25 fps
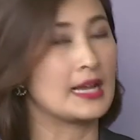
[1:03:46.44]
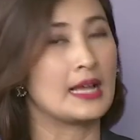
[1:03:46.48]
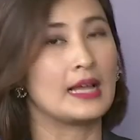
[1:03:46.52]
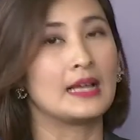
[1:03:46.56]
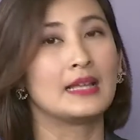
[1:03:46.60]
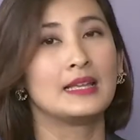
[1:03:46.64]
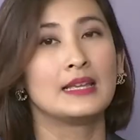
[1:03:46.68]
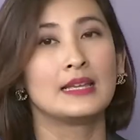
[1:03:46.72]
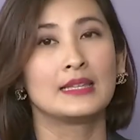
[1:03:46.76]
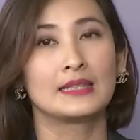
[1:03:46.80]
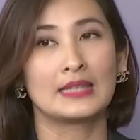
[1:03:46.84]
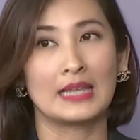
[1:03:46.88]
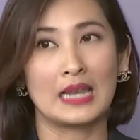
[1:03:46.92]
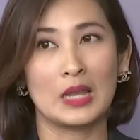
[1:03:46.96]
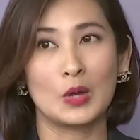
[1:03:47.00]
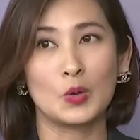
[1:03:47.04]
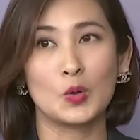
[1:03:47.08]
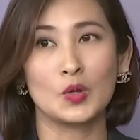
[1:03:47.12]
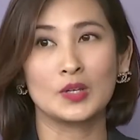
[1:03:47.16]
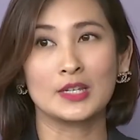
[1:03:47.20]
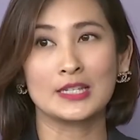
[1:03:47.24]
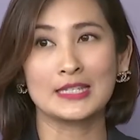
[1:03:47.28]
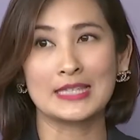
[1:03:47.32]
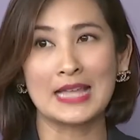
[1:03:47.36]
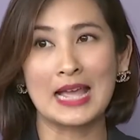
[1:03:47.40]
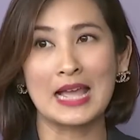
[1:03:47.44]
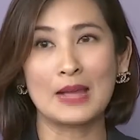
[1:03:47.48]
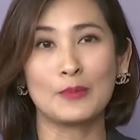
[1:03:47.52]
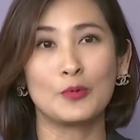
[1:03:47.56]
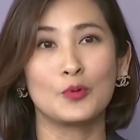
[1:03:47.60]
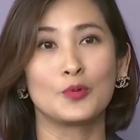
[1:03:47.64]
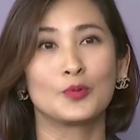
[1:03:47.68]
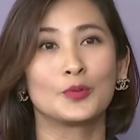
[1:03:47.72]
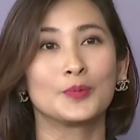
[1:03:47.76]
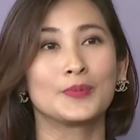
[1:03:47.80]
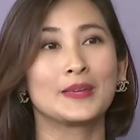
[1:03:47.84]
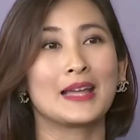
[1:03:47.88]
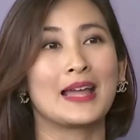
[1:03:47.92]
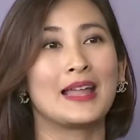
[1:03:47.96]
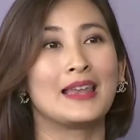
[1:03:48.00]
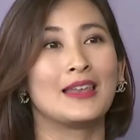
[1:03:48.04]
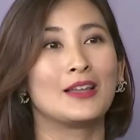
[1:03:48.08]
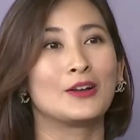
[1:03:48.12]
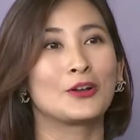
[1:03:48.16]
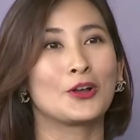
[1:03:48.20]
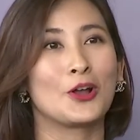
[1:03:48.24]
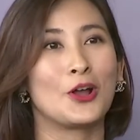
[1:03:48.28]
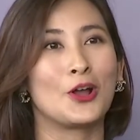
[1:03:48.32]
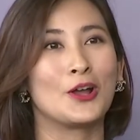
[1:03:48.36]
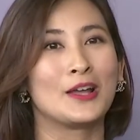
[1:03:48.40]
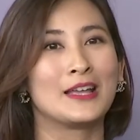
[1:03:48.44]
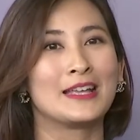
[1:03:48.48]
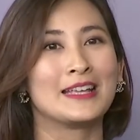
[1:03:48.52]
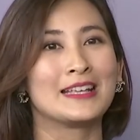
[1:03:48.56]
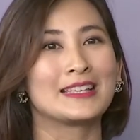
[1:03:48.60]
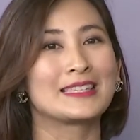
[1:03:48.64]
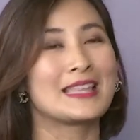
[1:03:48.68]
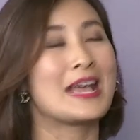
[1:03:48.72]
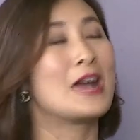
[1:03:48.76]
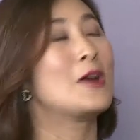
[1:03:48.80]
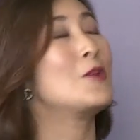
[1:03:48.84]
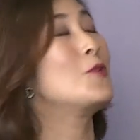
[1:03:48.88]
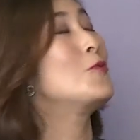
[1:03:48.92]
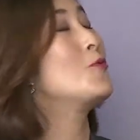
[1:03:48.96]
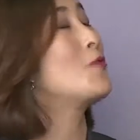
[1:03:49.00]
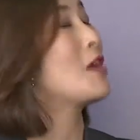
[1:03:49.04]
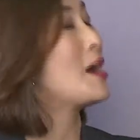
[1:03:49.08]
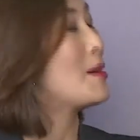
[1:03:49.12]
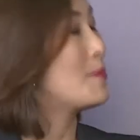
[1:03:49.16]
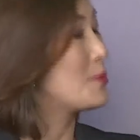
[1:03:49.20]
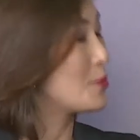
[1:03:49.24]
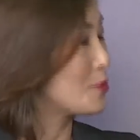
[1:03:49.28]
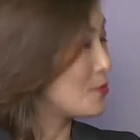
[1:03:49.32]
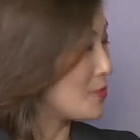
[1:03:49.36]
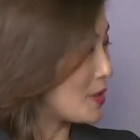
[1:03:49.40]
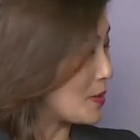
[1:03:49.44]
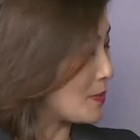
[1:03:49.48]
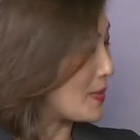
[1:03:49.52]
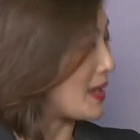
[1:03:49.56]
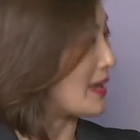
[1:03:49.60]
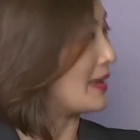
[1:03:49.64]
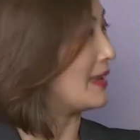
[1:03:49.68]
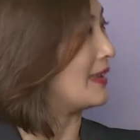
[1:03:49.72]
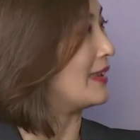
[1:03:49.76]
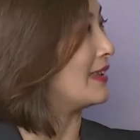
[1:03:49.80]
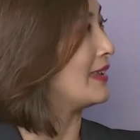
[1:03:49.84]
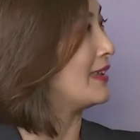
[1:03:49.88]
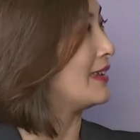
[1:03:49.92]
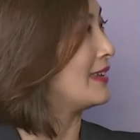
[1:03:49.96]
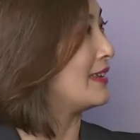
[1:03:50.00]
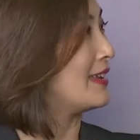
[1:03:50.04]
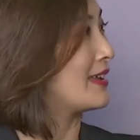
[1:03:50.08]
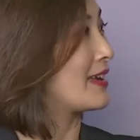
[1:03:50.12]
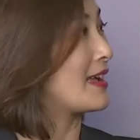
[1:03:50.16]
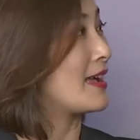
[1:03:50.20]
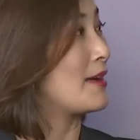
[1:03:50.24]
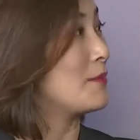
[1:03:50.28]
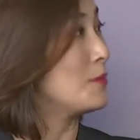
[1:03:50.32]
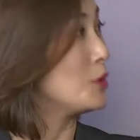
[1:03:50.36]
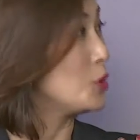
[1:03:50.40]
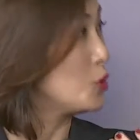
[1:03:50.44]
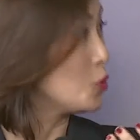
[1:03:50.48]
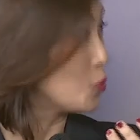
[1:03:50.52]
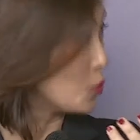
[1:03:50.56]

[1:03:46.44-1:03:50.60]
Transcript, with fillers: นะคะแต่เราควรจะสร้างภูมิคุ้มกันแล้วก็สร้างองค์ความรู้ใหม่ๆนะคะอ